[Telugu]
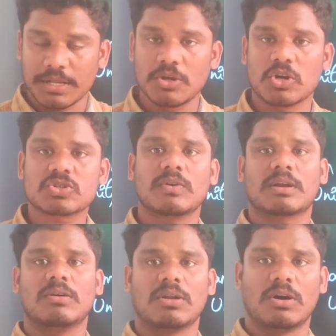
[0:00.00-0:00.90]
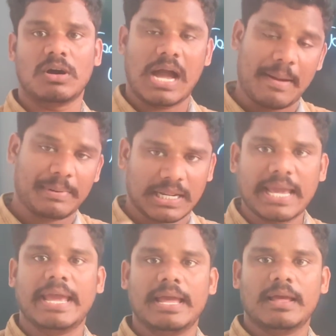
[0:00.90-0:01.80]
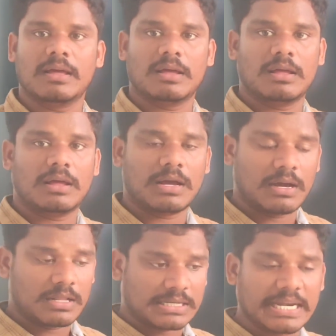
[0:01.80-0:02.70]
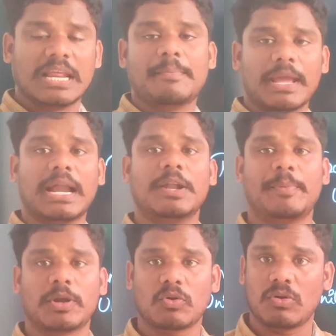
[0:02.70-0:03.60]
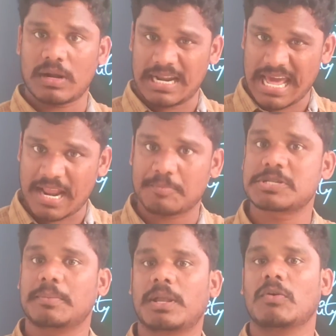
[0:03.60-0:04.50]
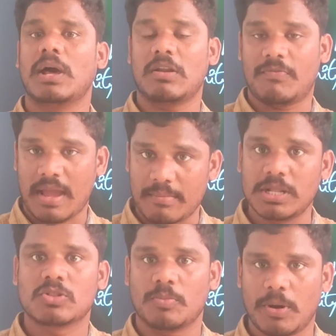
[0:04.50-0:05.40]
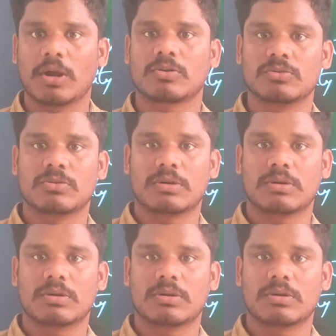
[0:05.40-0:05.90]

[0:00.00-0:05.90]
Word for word: ఈ నియోజకవర్గంలో అప్పటికే టీడీపీకి అంటిపెట్టుకుని ఉన్న నారప్ శెట్టి వాళ్ళ ఫ్యామిలీతో పాటు